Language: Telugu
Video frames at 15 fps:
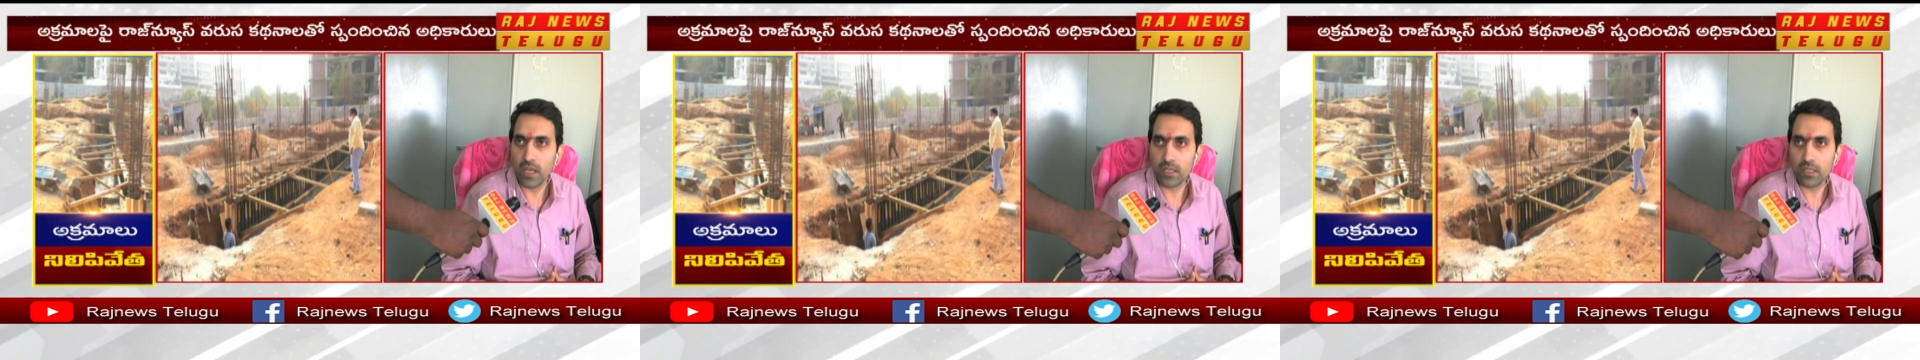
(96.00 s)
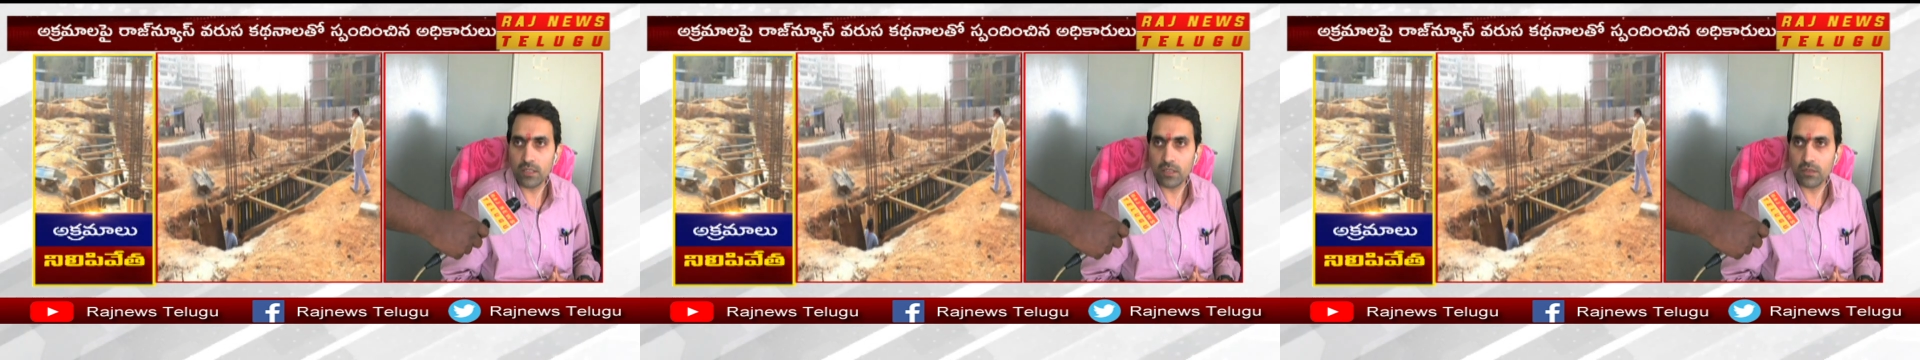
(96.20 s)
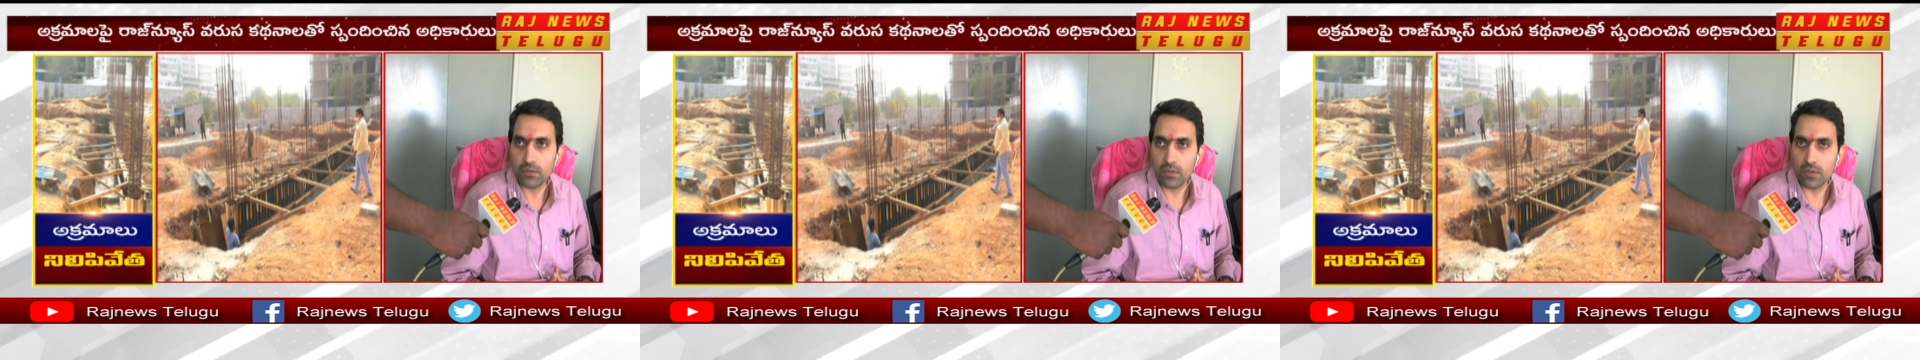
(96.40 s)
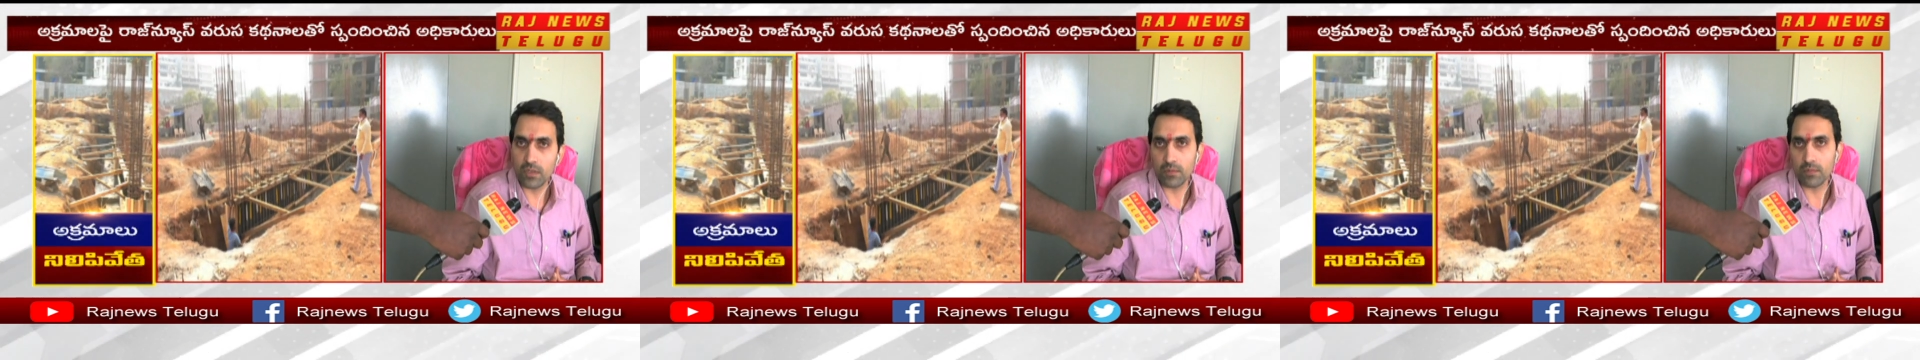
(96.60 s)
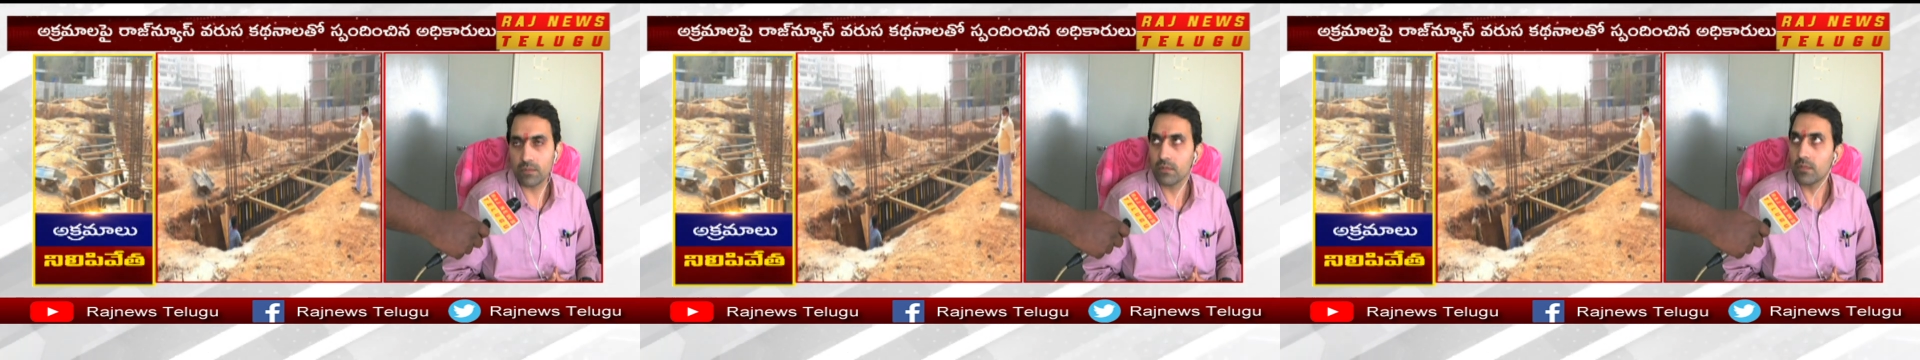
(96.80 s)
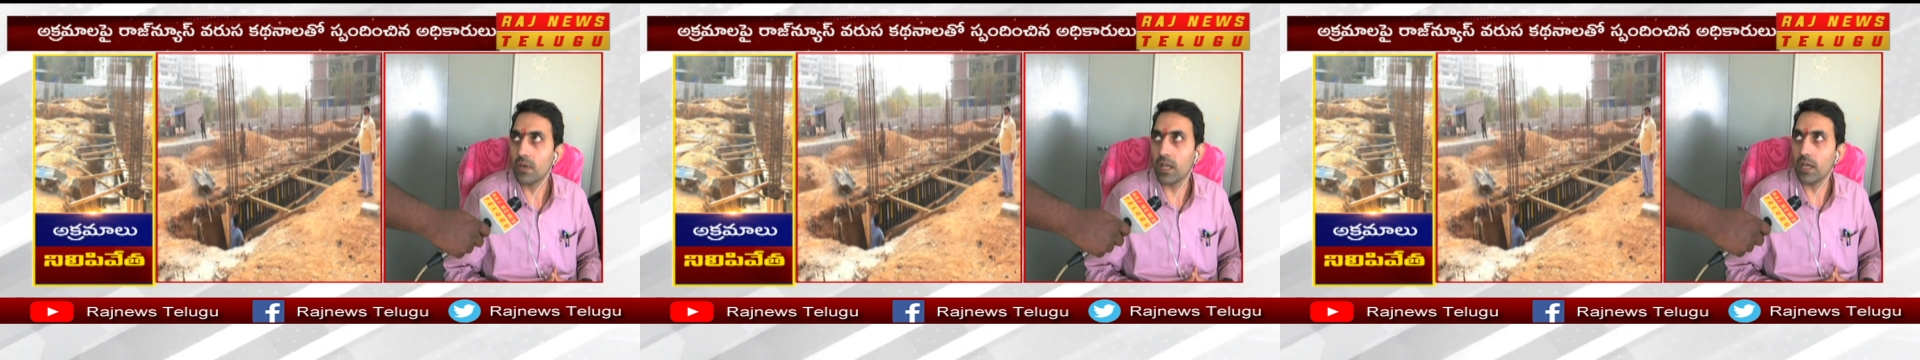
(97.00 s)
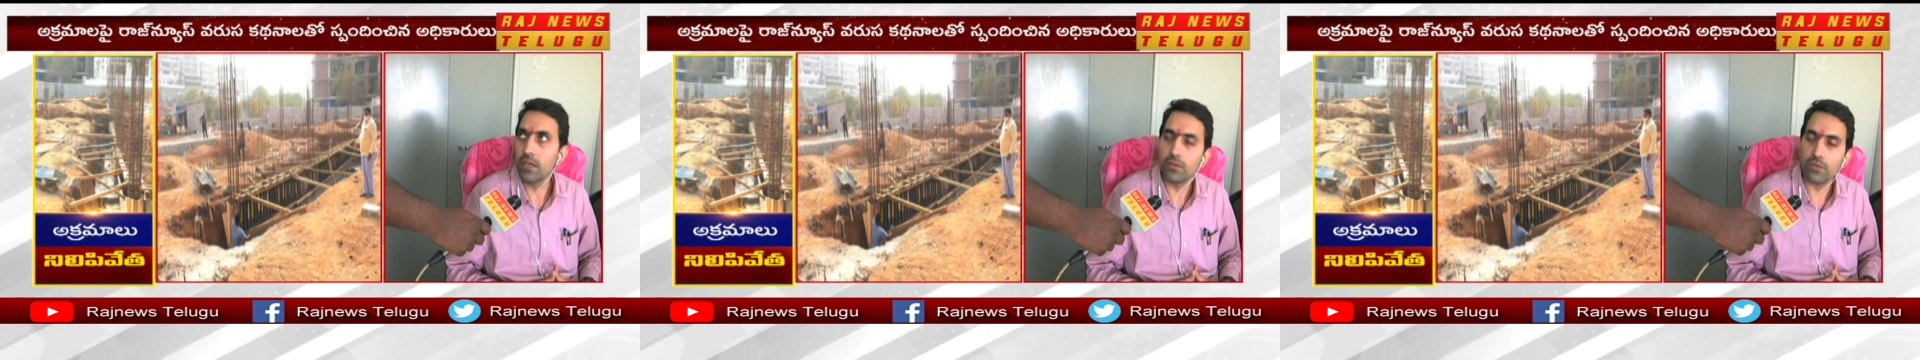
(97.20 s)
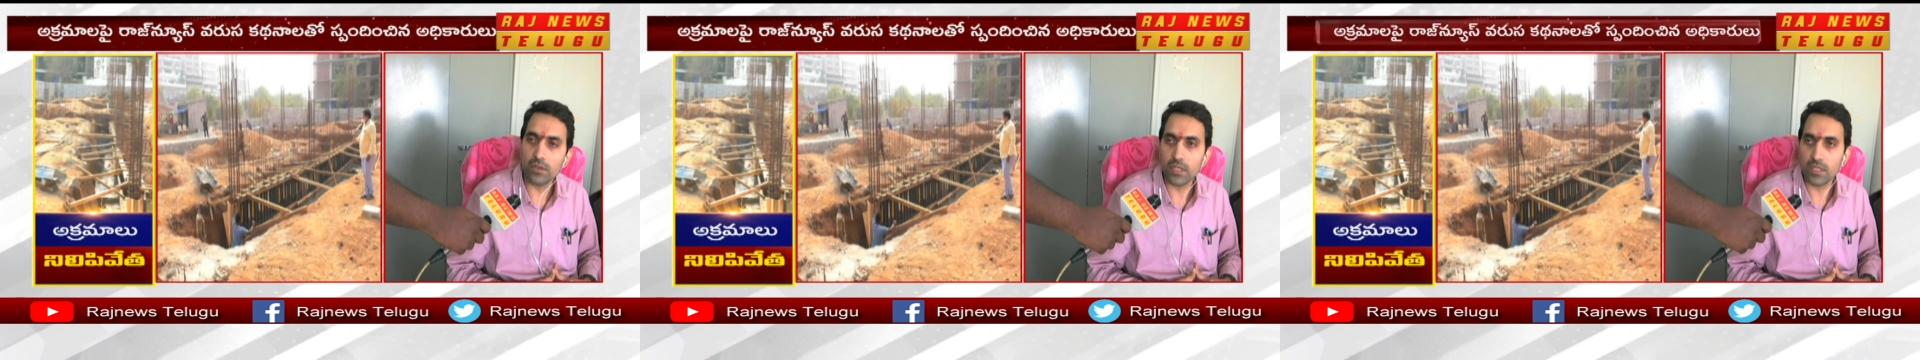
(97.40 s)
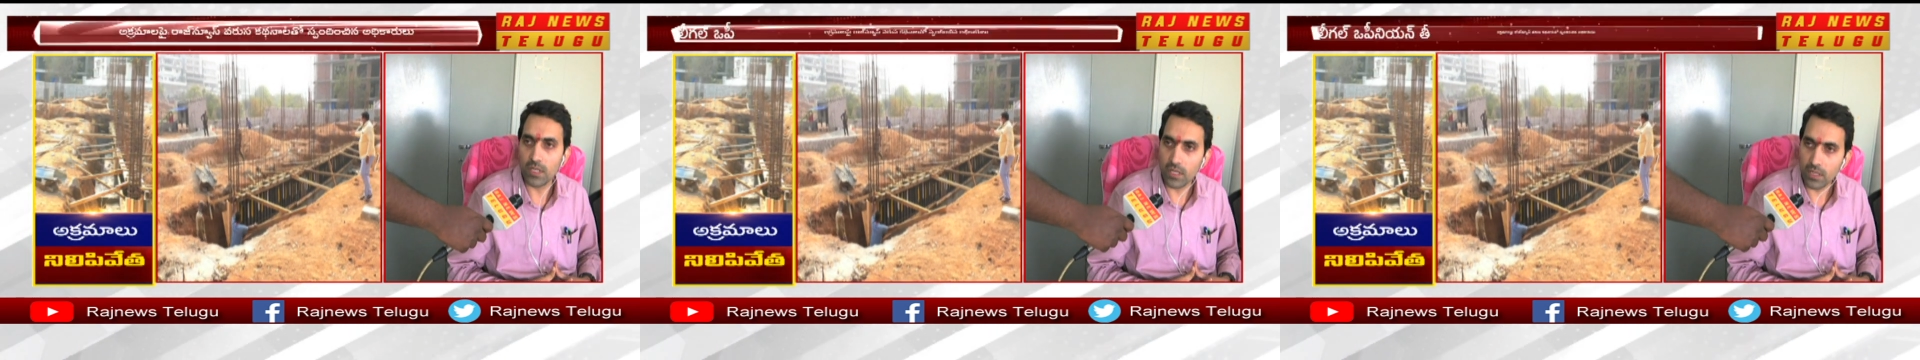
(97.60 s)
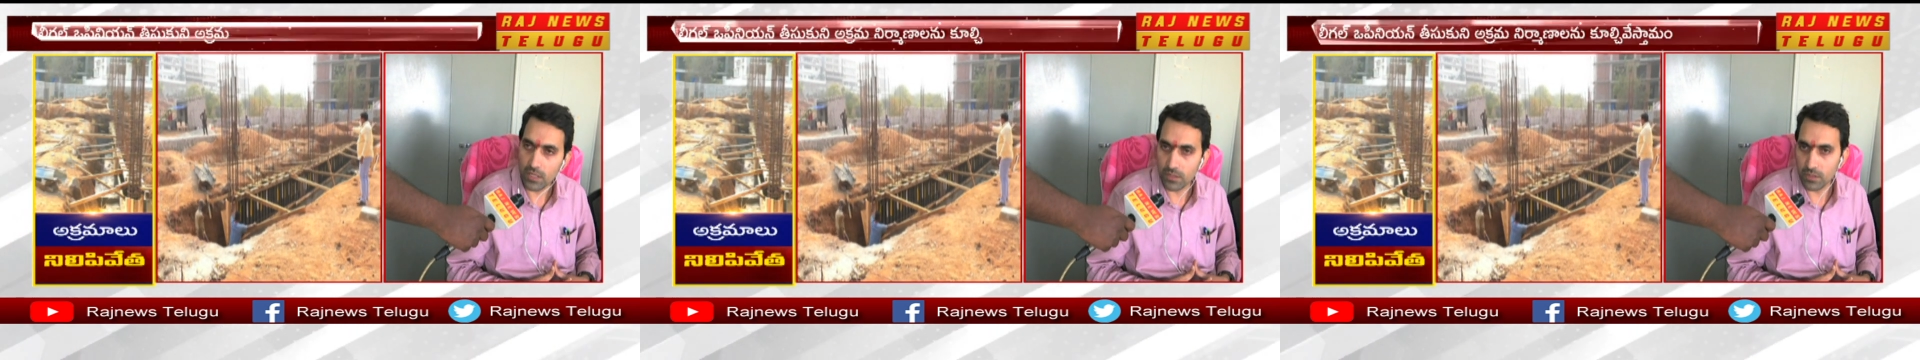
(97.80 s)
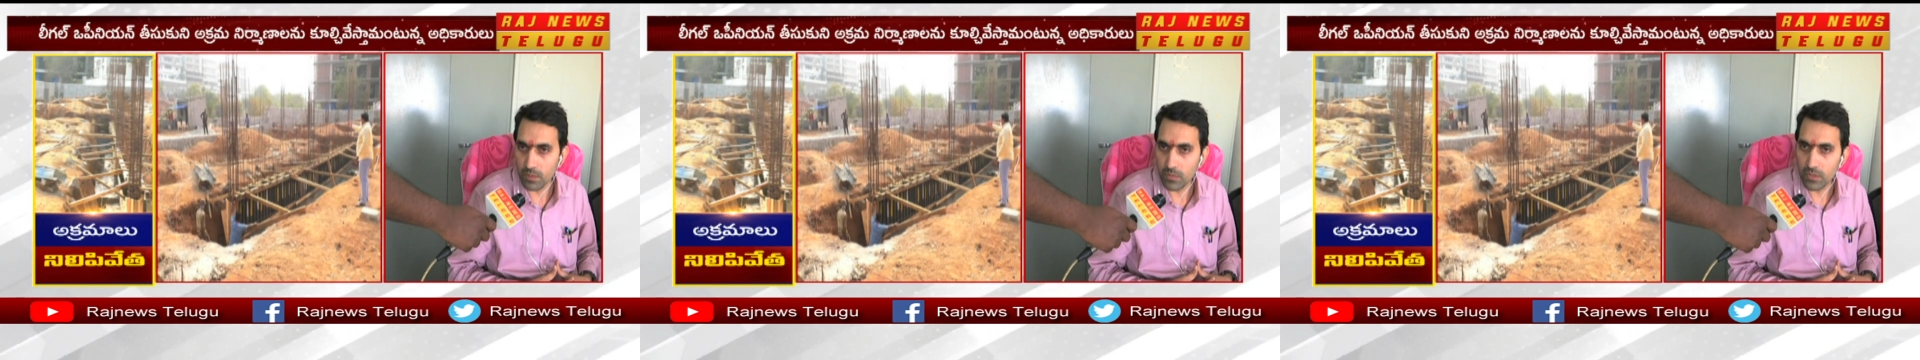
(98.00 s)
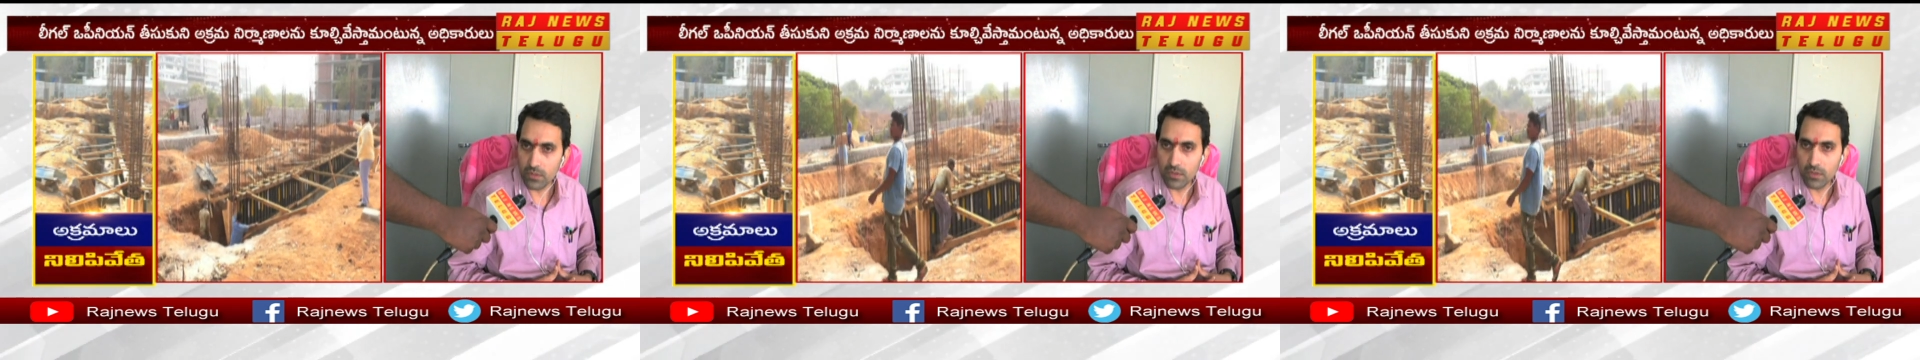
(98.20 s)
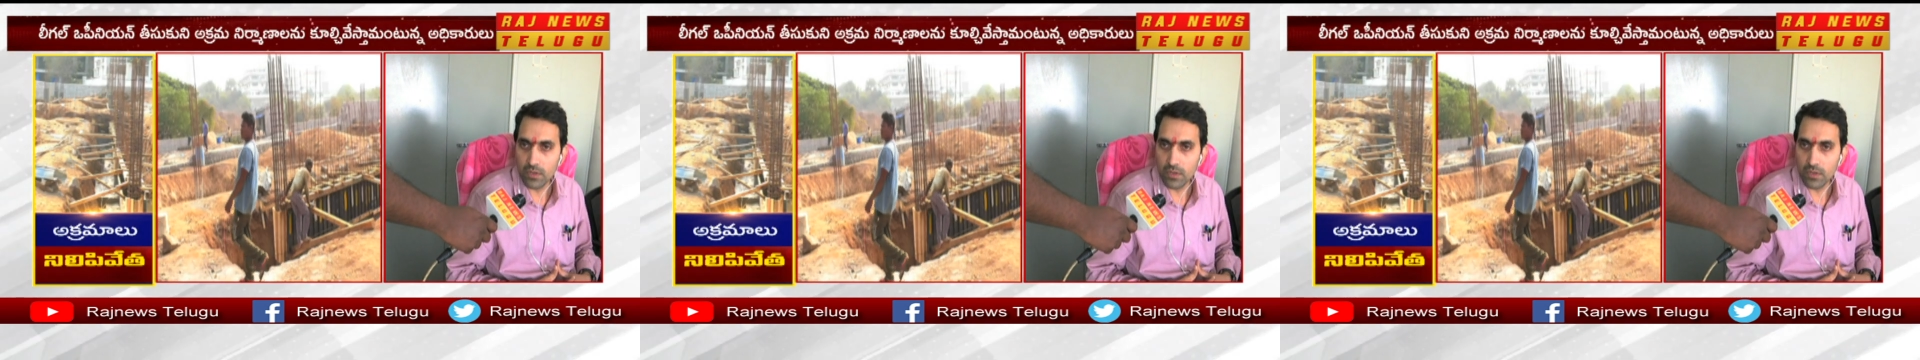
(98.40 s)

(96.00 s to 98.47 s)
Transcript: యాక్షన్ తీసుకుంటాం అలాంటి నోటీసులు అయితే ఇచ్చినాము